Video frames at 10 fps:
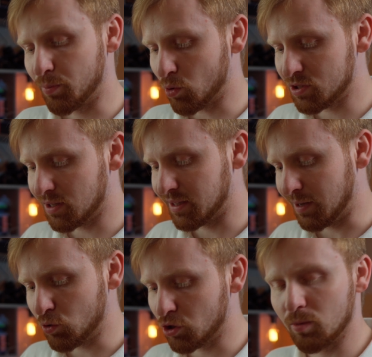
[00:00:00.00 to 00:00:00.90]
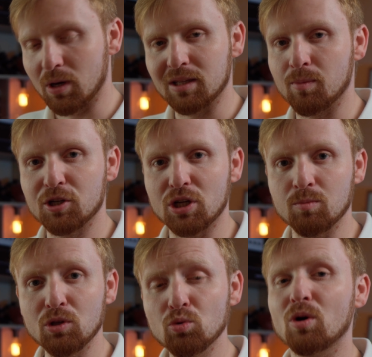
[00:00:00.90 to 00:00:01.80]
просто для того, чтобы отображать
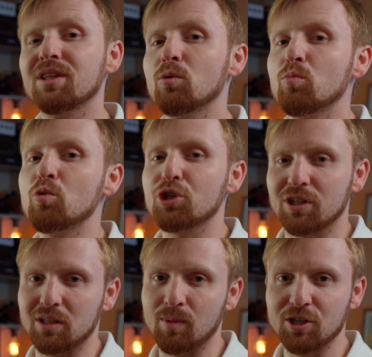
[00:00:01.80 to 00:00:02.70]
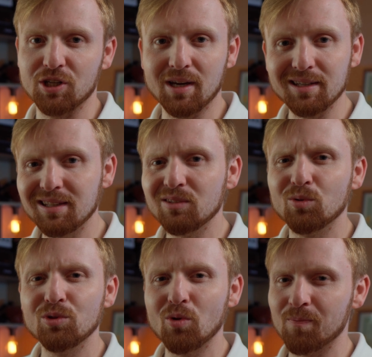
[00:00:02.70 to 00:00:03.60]
меню, она может отображать
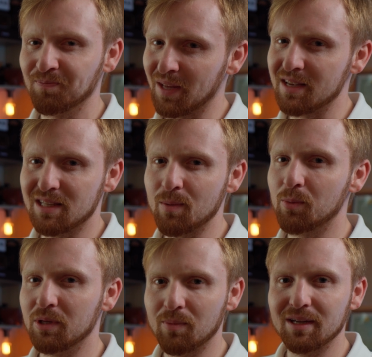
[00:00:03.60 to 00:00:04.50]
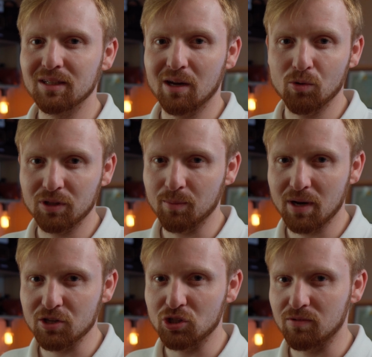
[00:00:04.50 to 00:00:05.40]
картинку, но сами понимаете, какое там
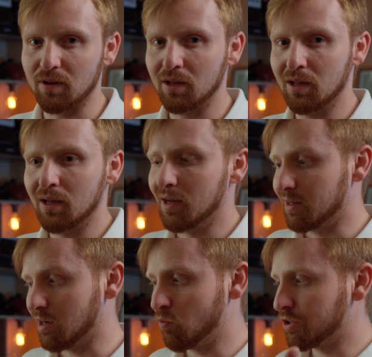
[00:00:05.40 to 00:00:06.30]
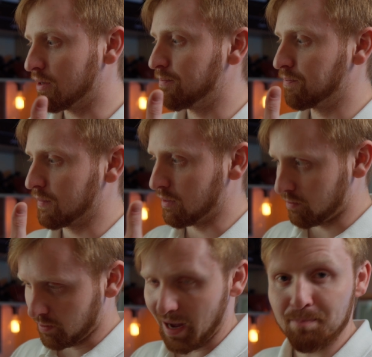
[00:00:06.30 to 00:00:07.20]
качество. Так вот,
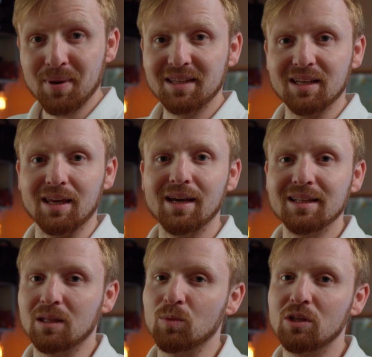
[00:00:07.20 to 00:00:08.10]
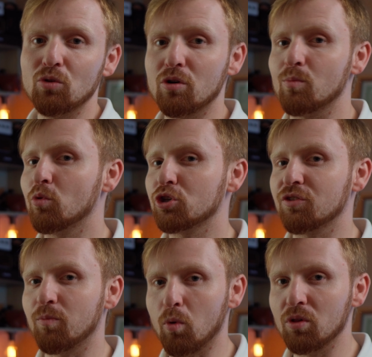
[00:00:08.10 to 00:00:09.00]
Опять-таки, этот монитор может
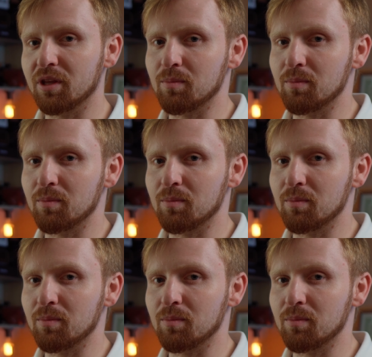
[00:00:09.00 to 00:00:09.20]
в полной